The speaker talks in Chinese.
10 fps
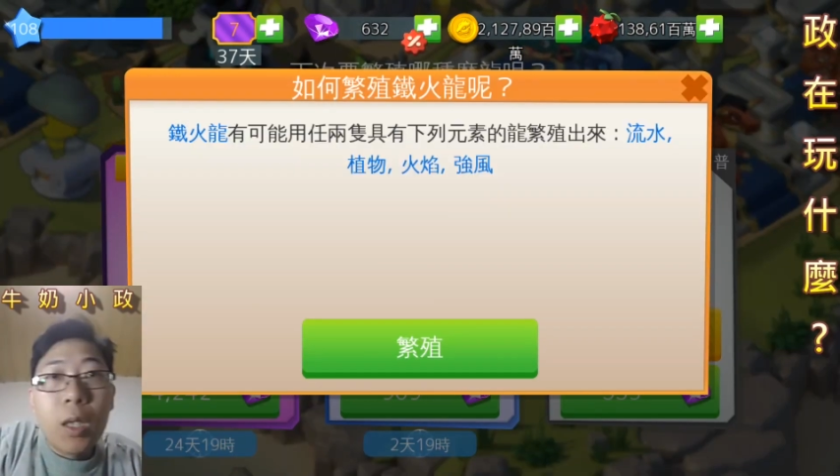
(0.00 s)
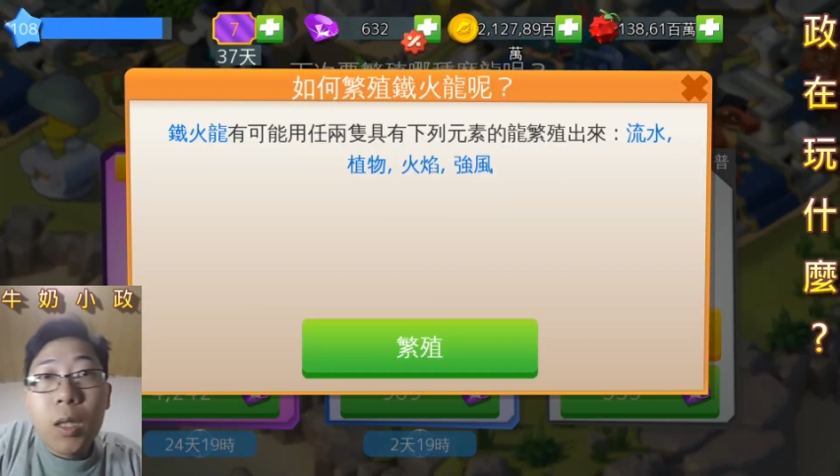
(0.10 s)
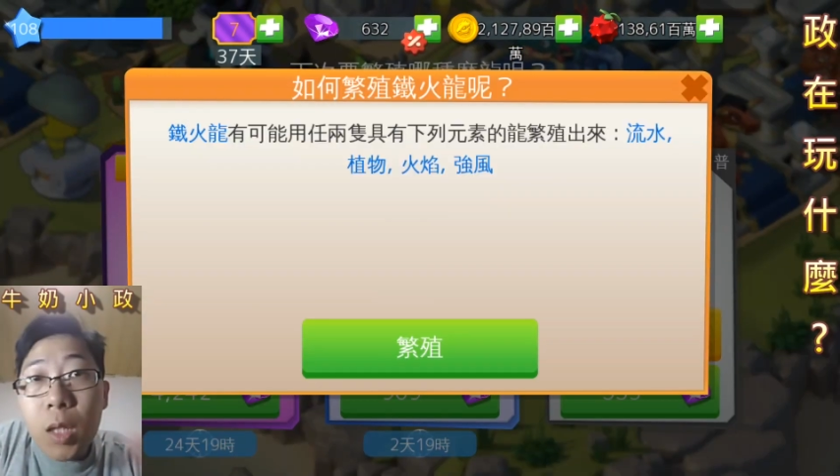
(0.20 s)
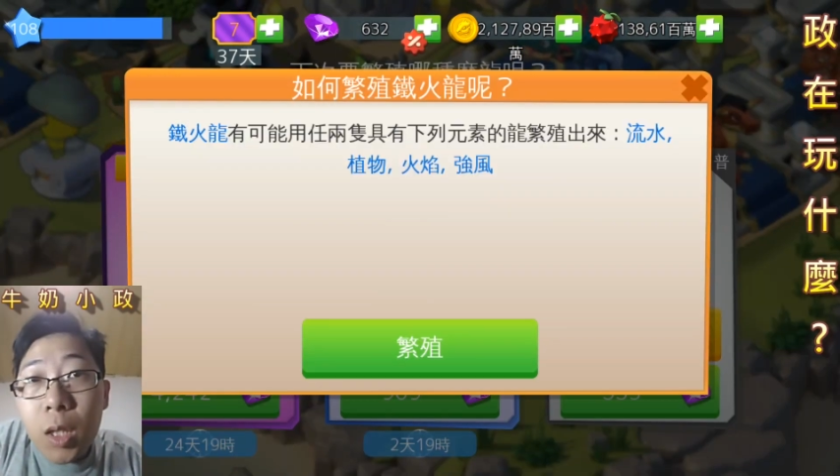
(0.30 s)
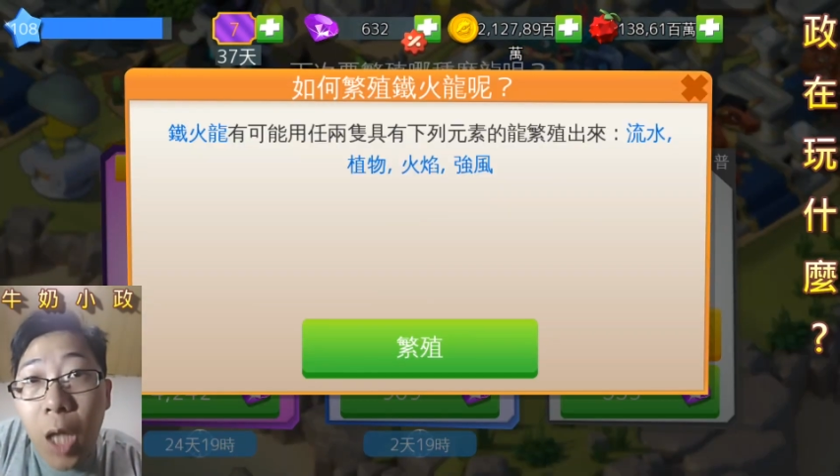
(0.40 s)

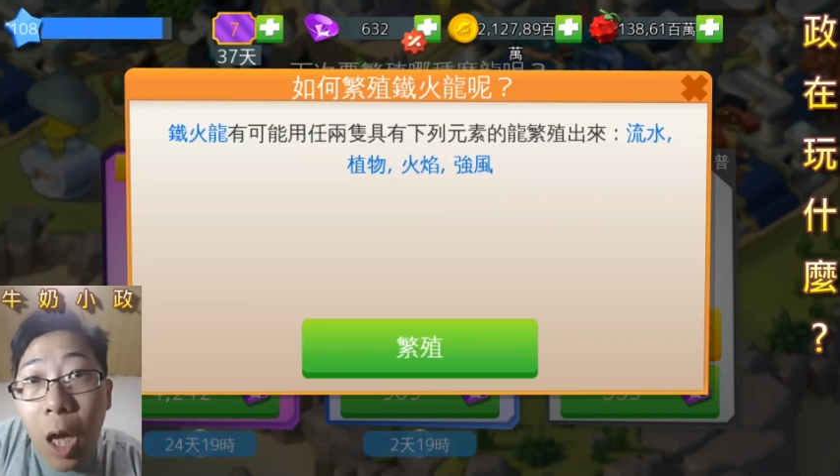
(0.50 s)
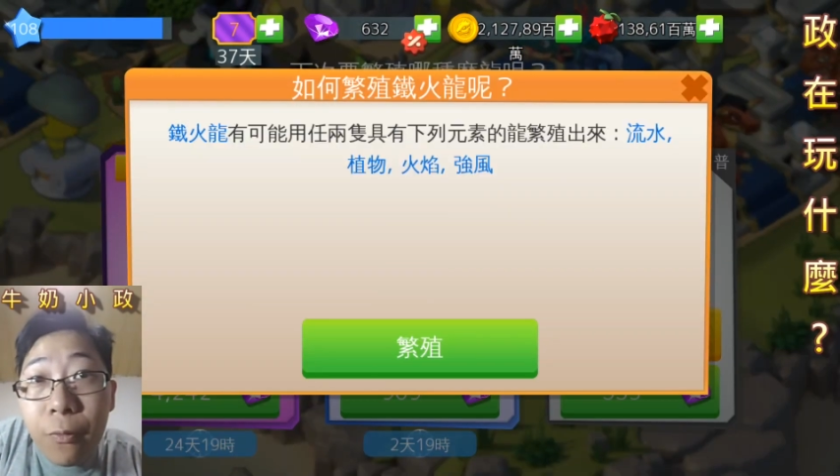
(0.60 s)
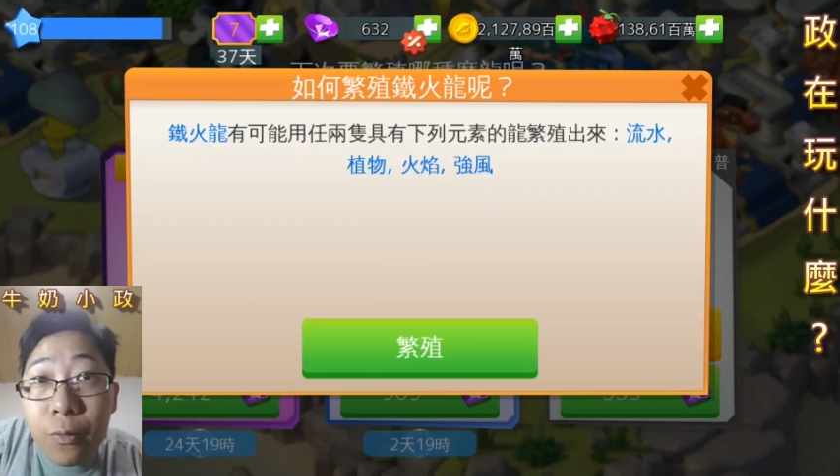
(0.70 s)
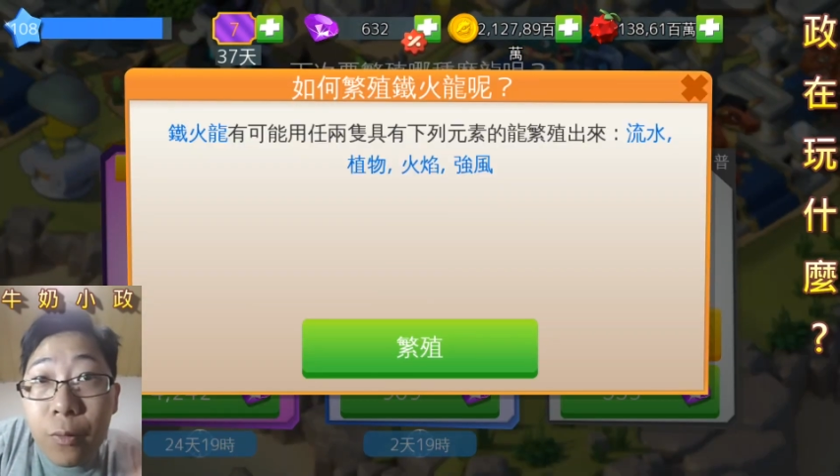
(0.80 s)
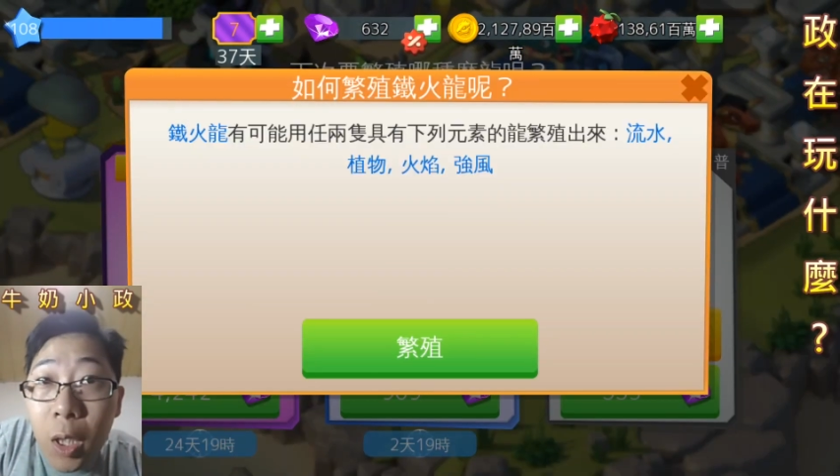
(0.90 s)
只要
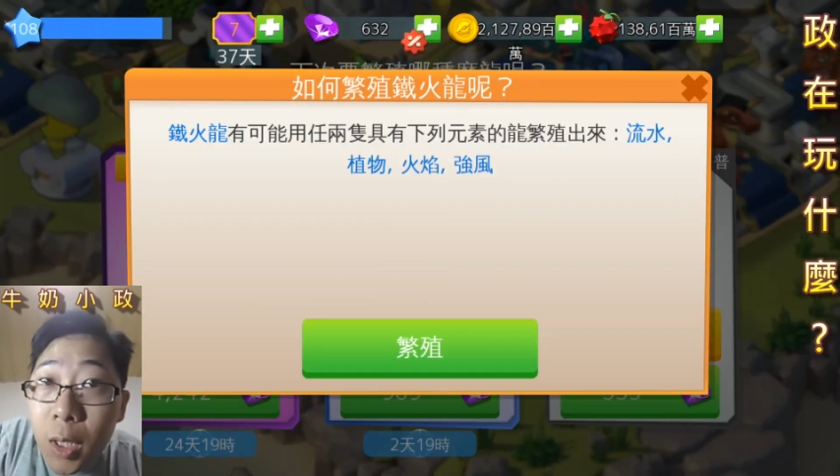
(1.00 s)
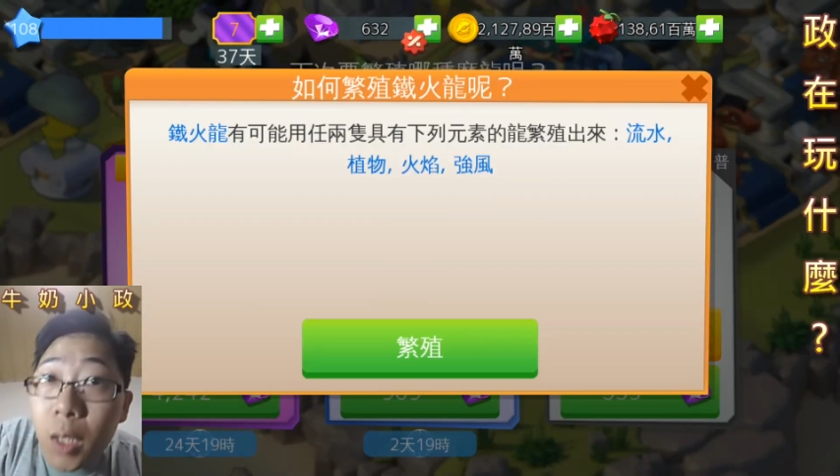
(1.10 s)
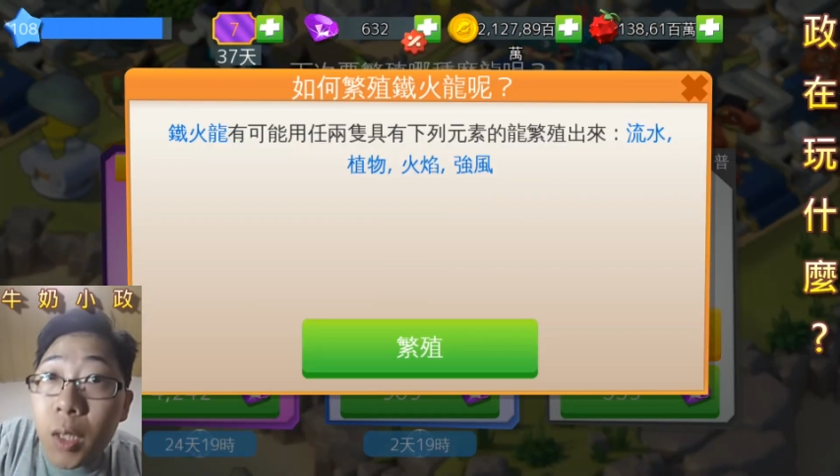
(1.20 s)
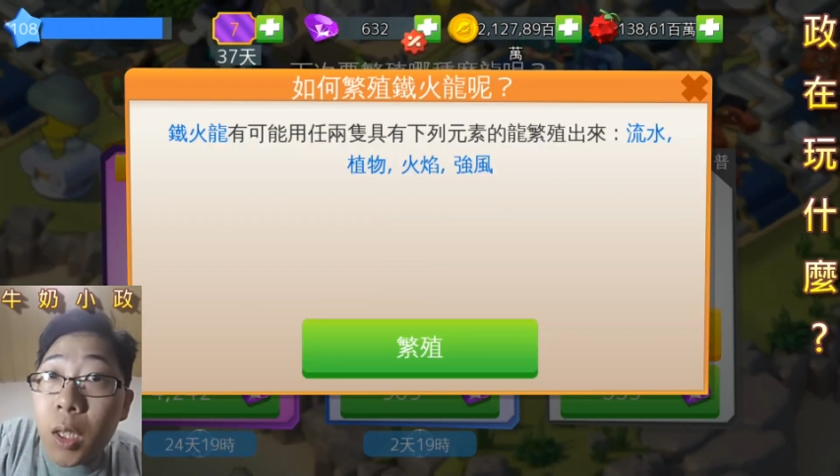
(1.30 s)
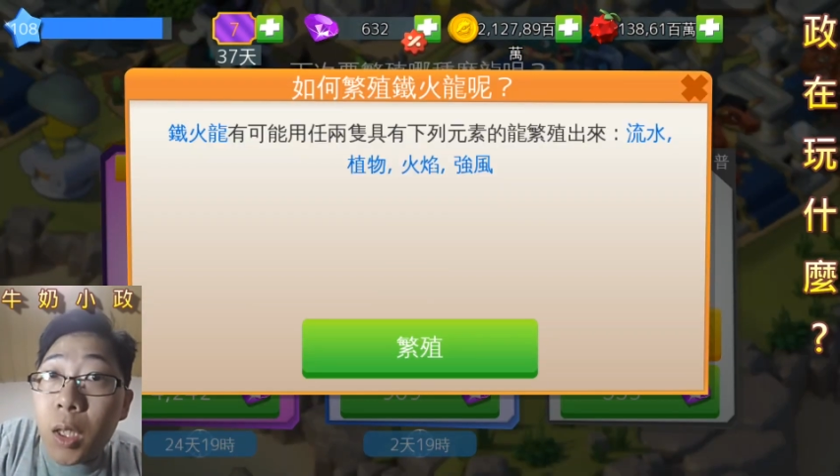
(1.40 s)
符合这四